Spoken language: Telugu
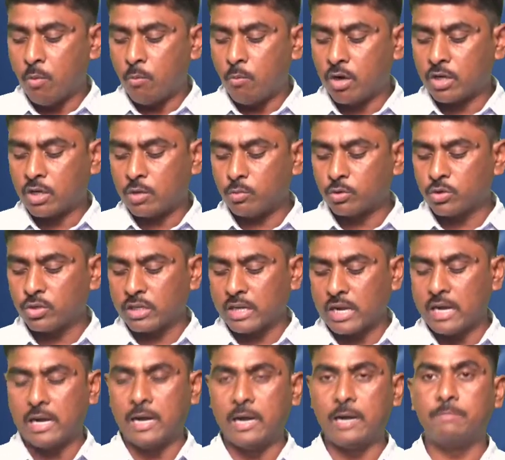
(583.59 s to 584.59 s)

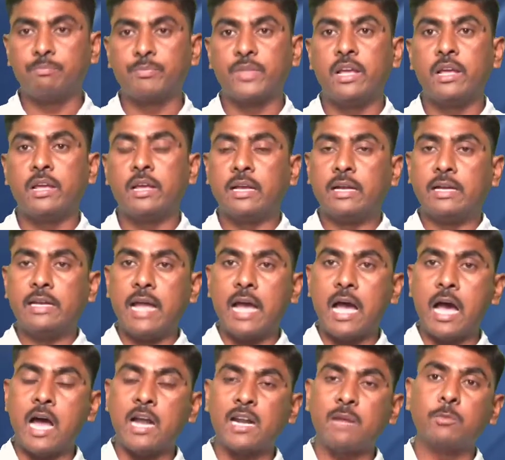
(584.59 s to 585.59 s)
మొట్టమొదటగా
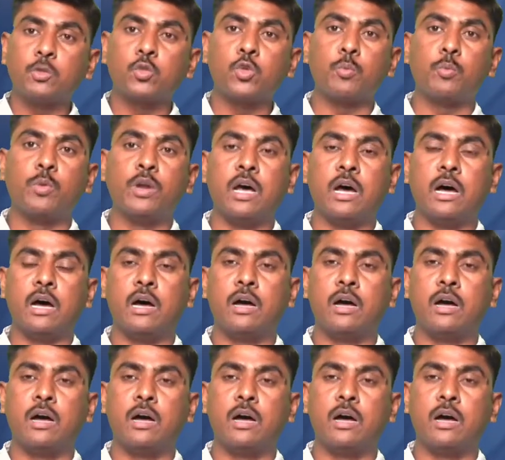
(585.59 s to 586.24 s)
జ్ఞానము చొప్పున